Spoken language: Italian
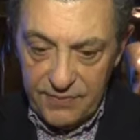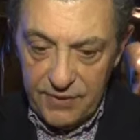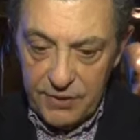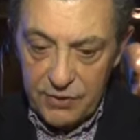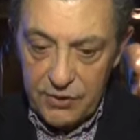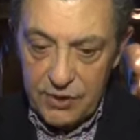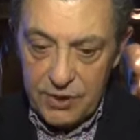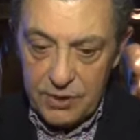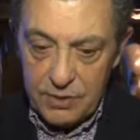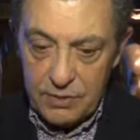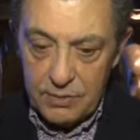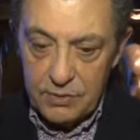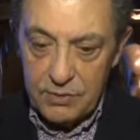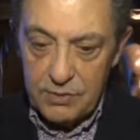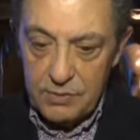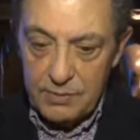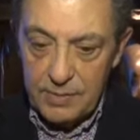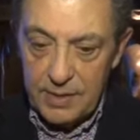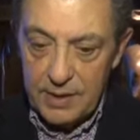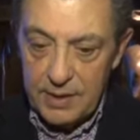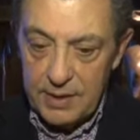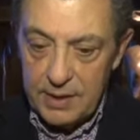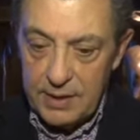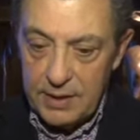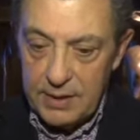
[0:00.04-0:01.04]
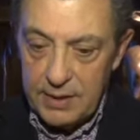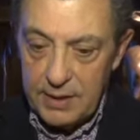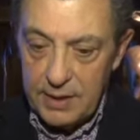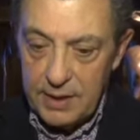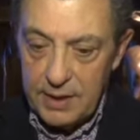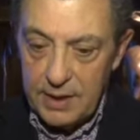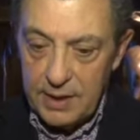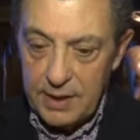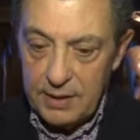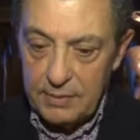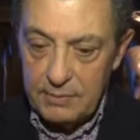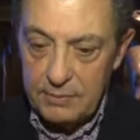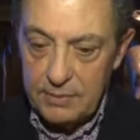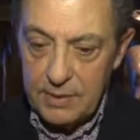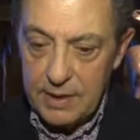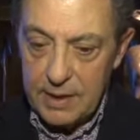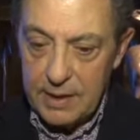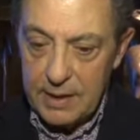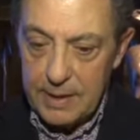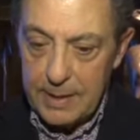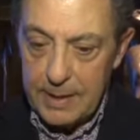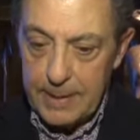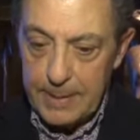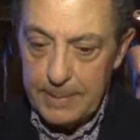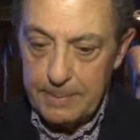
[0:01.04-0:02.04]
Francesco Somaini è
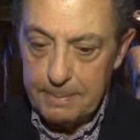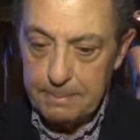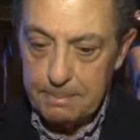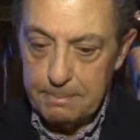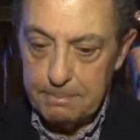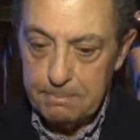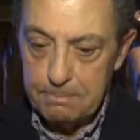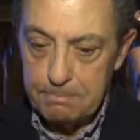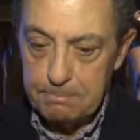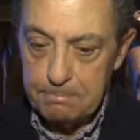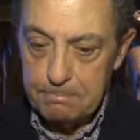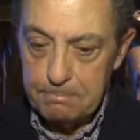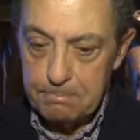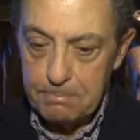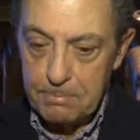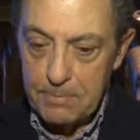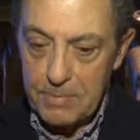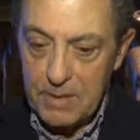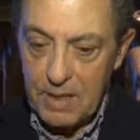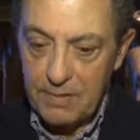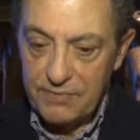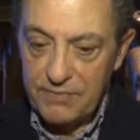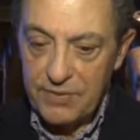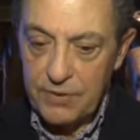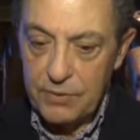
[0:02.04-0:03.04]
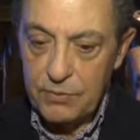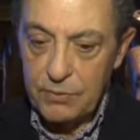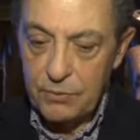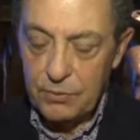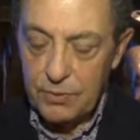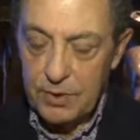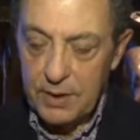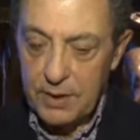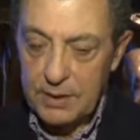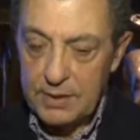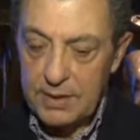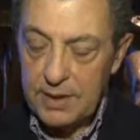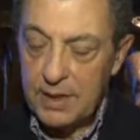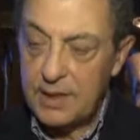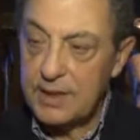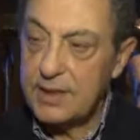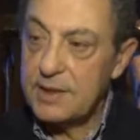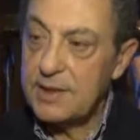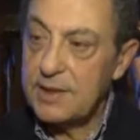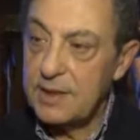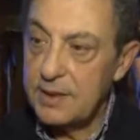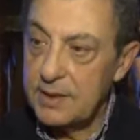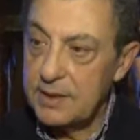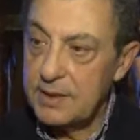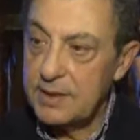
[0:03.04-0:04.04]
una mm, figura di
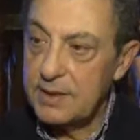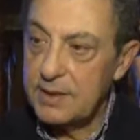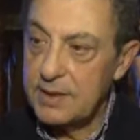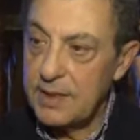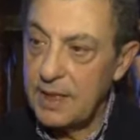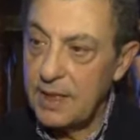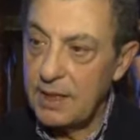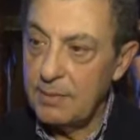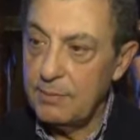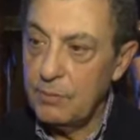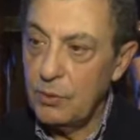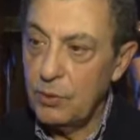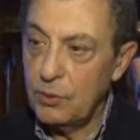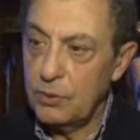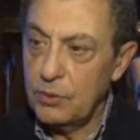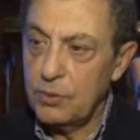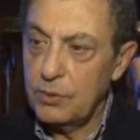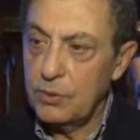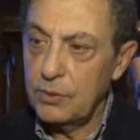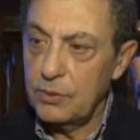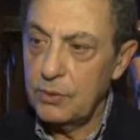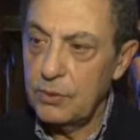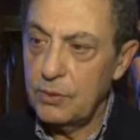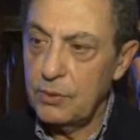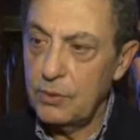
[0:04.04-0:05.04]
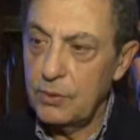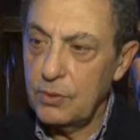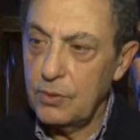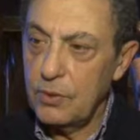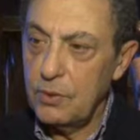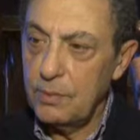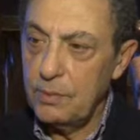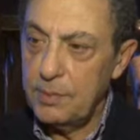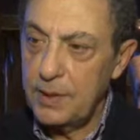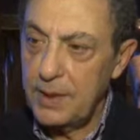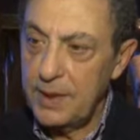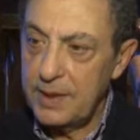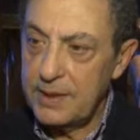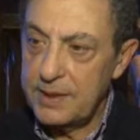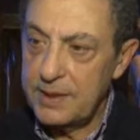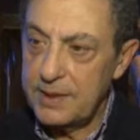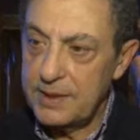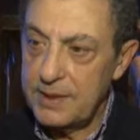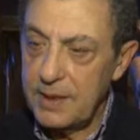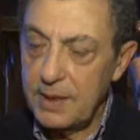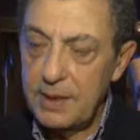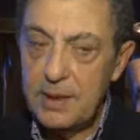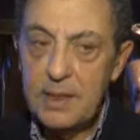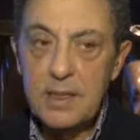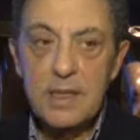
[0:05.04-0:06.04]
artista molto
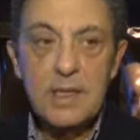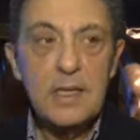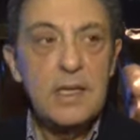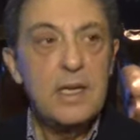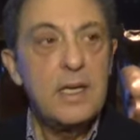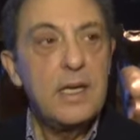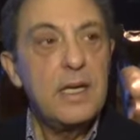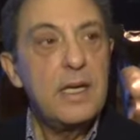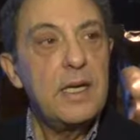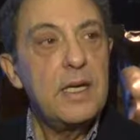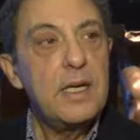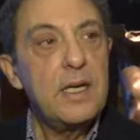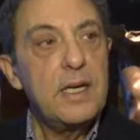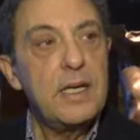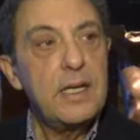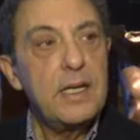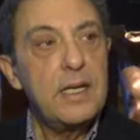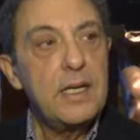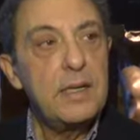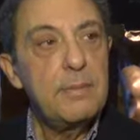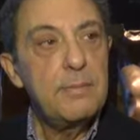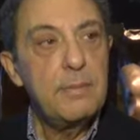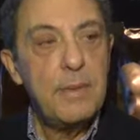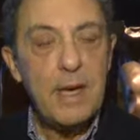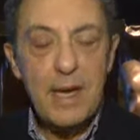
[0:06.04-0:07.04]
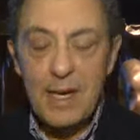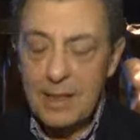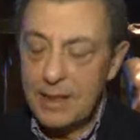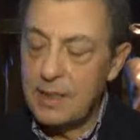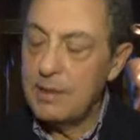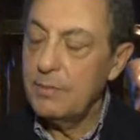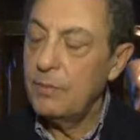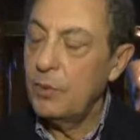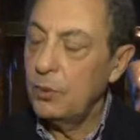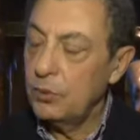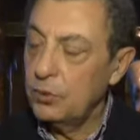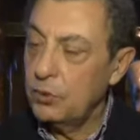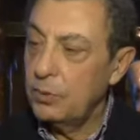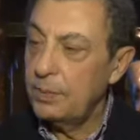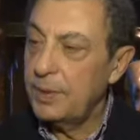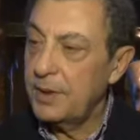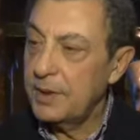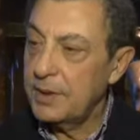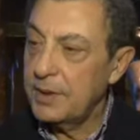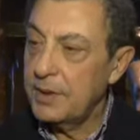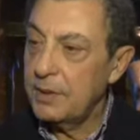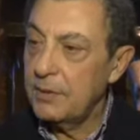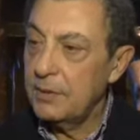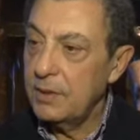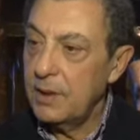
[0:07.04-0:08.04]
complessa e anche molto
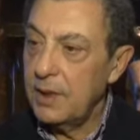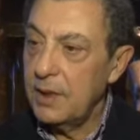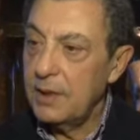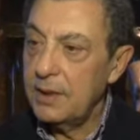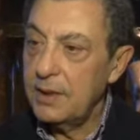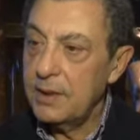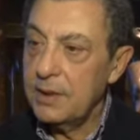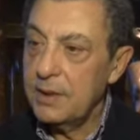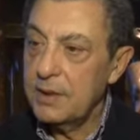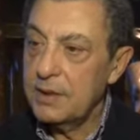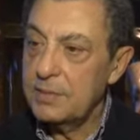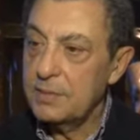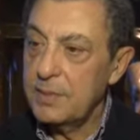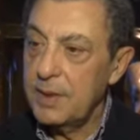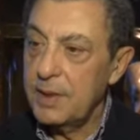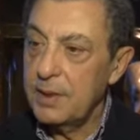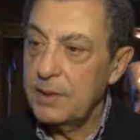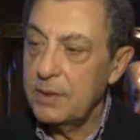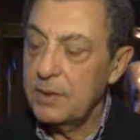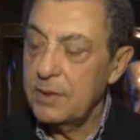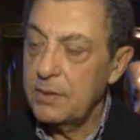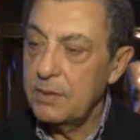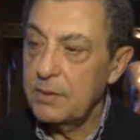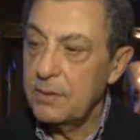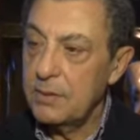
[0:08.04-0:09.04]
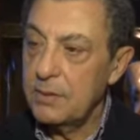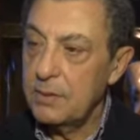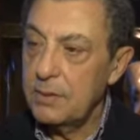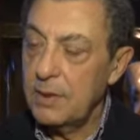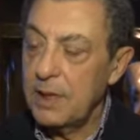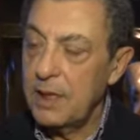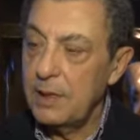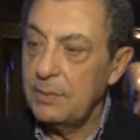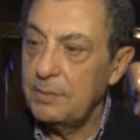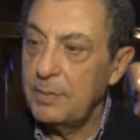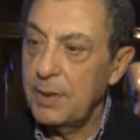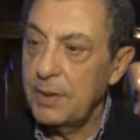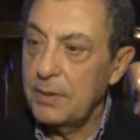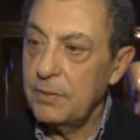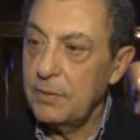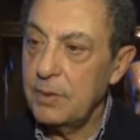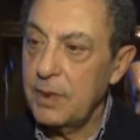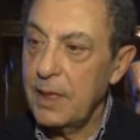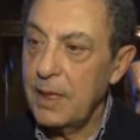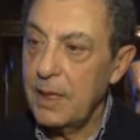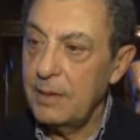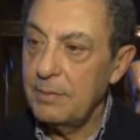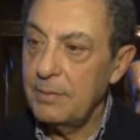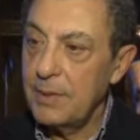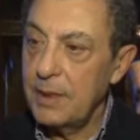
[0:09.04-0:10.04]
particolare rispetto al
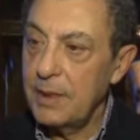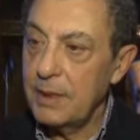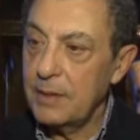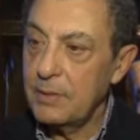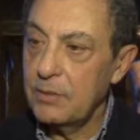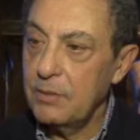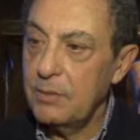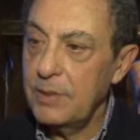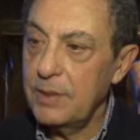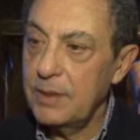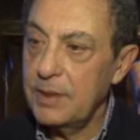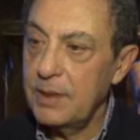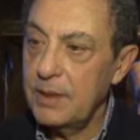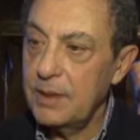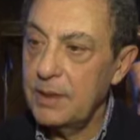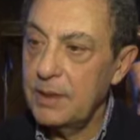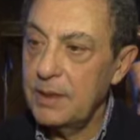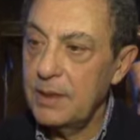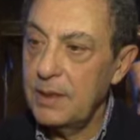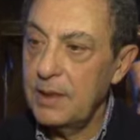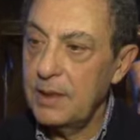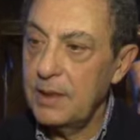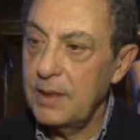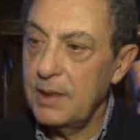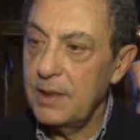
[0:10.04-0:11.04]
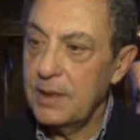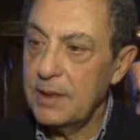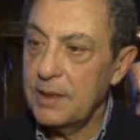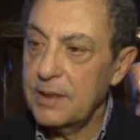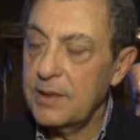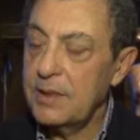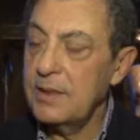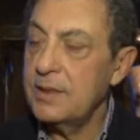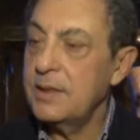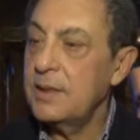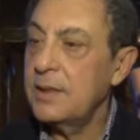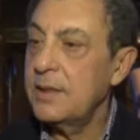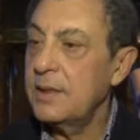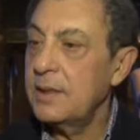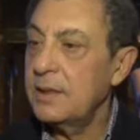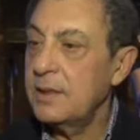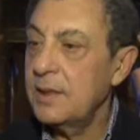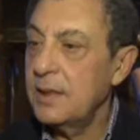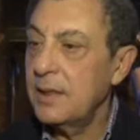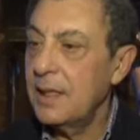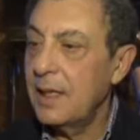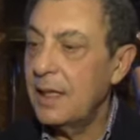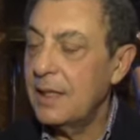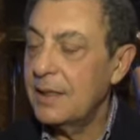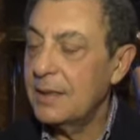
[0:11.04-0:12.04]
panorama dire, della critica
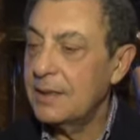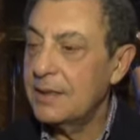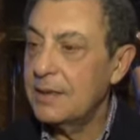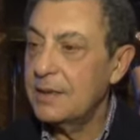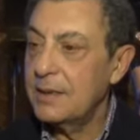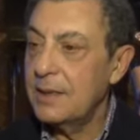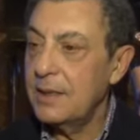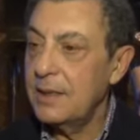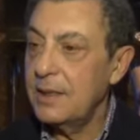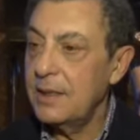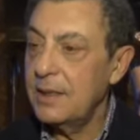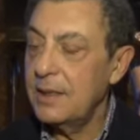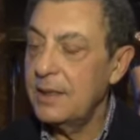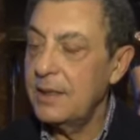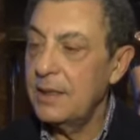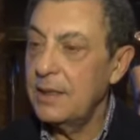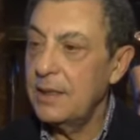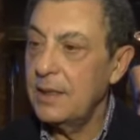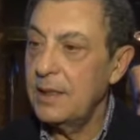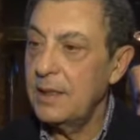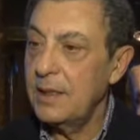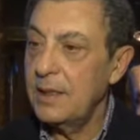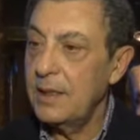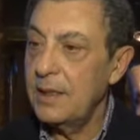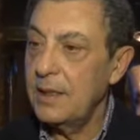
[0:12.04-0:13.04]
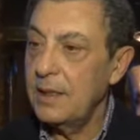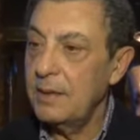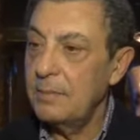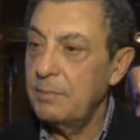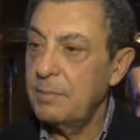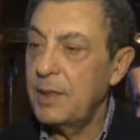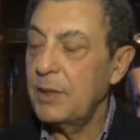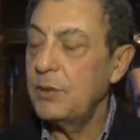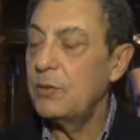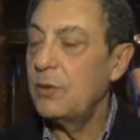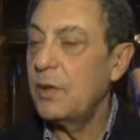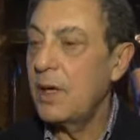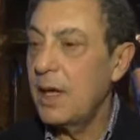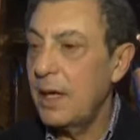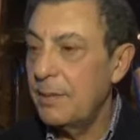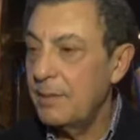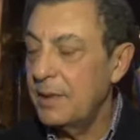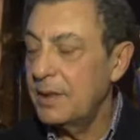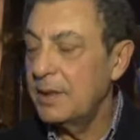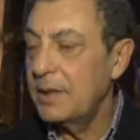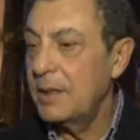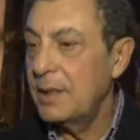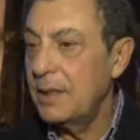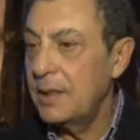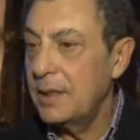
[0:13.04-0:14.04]
dell'arte e del
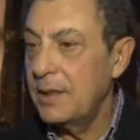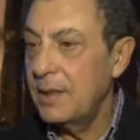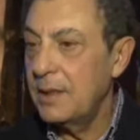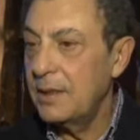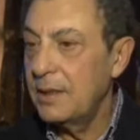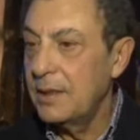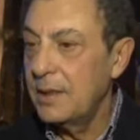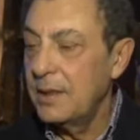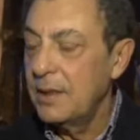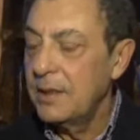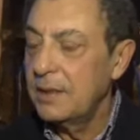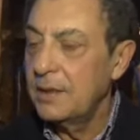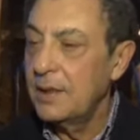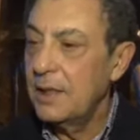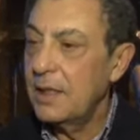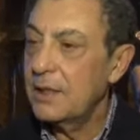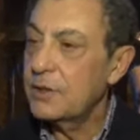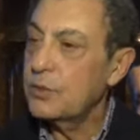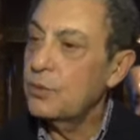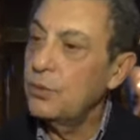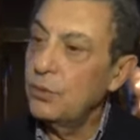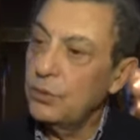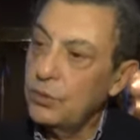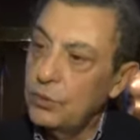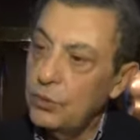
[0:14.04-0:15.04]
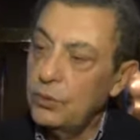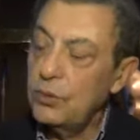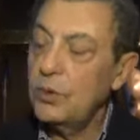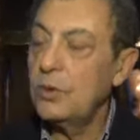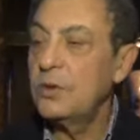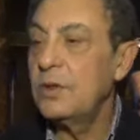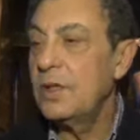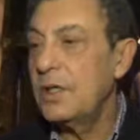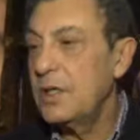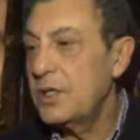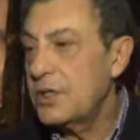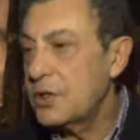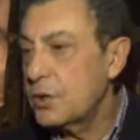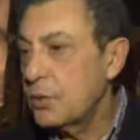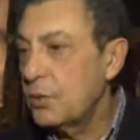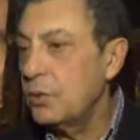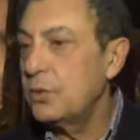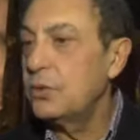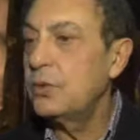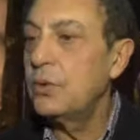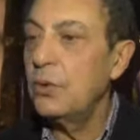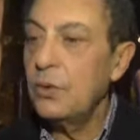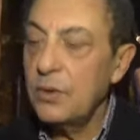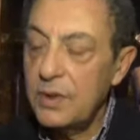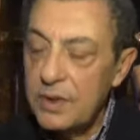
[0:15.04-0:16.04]
panorama della, della scultura o degli
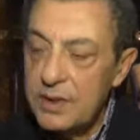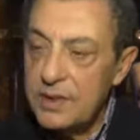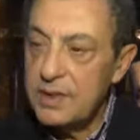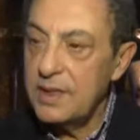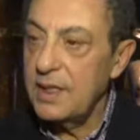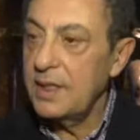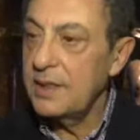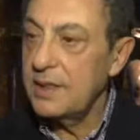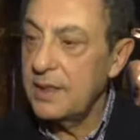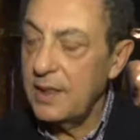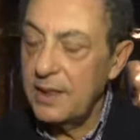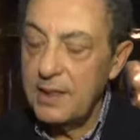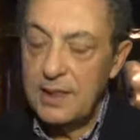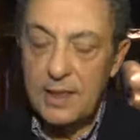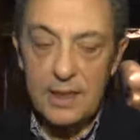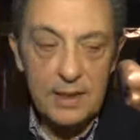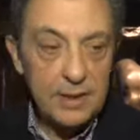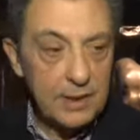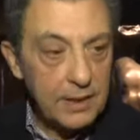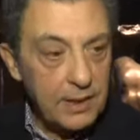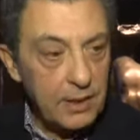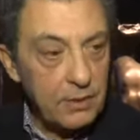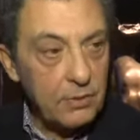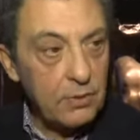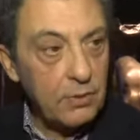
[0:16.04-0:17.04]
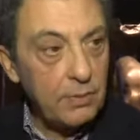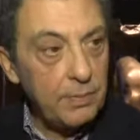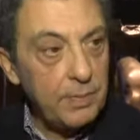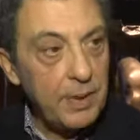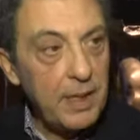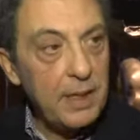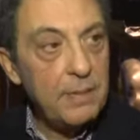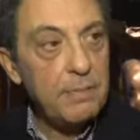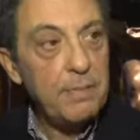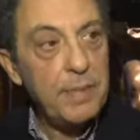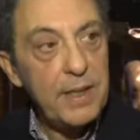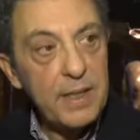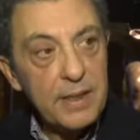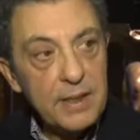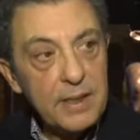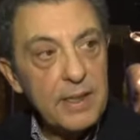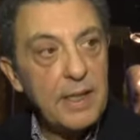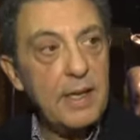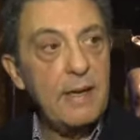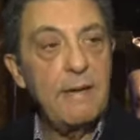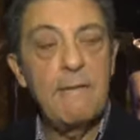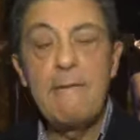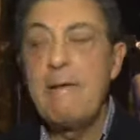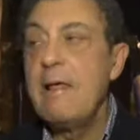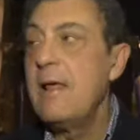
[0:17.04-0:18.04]
scultori sia italiani che europei.
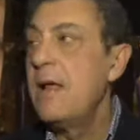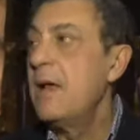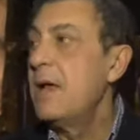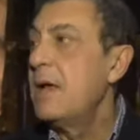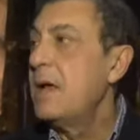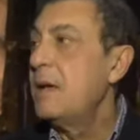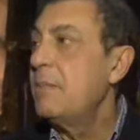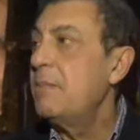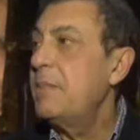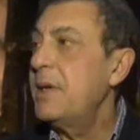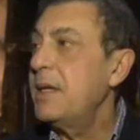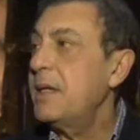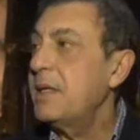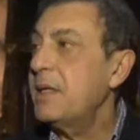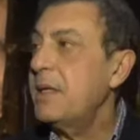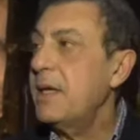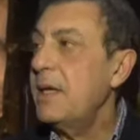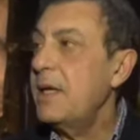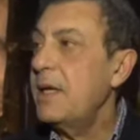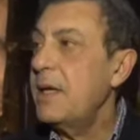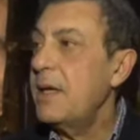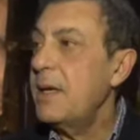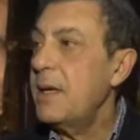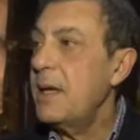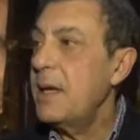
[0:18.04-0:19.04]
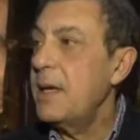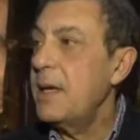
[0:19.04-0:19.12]
Perché? Perché,